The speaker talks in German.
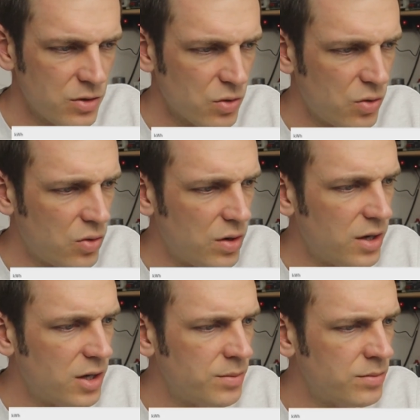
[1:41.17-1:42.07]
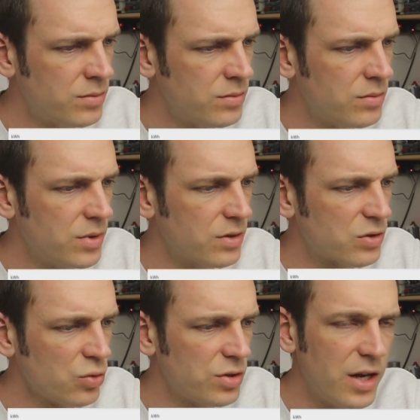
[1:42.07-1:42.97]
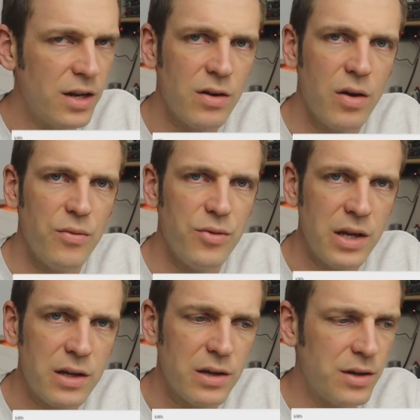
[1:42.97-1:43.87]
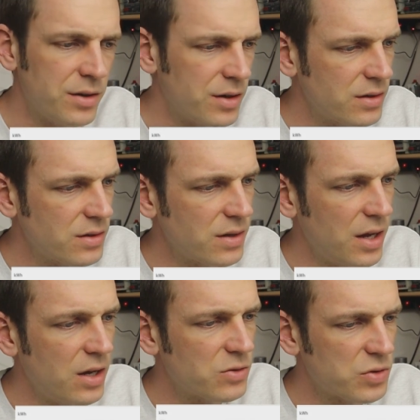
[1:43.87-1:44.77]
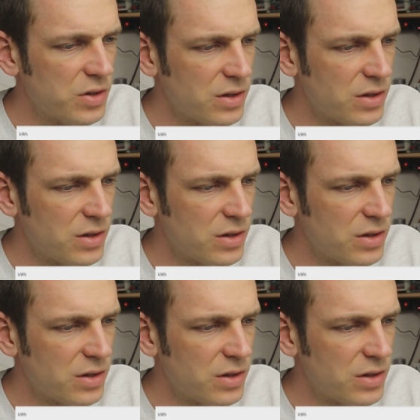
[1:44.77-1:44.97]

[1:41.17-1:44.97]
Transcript: So, ähm, zu den Winkeln. Das ist eher so das